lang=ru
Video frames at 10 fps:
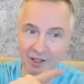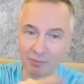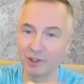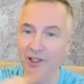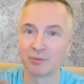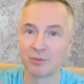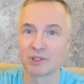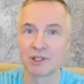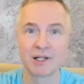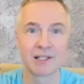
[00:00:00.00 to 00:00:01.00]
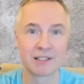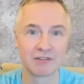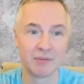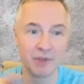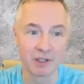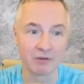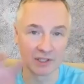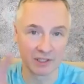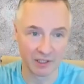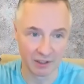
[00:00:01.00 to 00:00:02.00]
И поэтому из-за разного
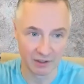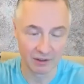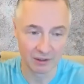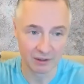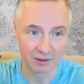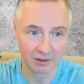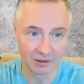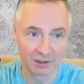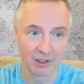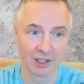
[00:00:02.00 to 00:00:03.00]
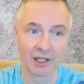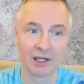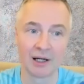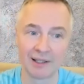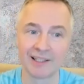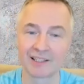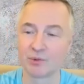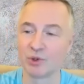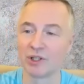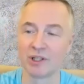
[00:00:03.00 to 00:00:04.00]
мировоззрения они
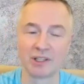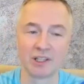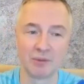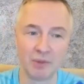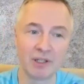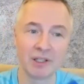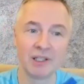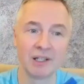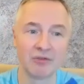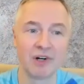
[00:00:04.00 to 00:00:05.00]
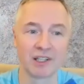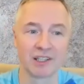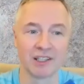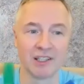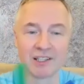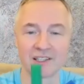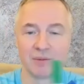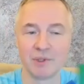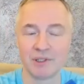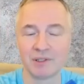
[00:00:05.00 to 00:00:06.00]
смотрят на этот мир и на факты, и на
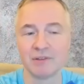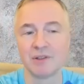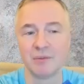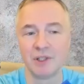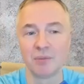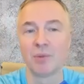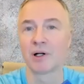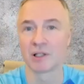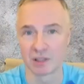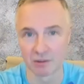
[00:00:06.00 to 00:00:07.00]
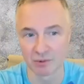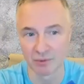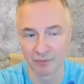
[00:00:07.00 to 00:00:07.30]
события в этом мире по-разному.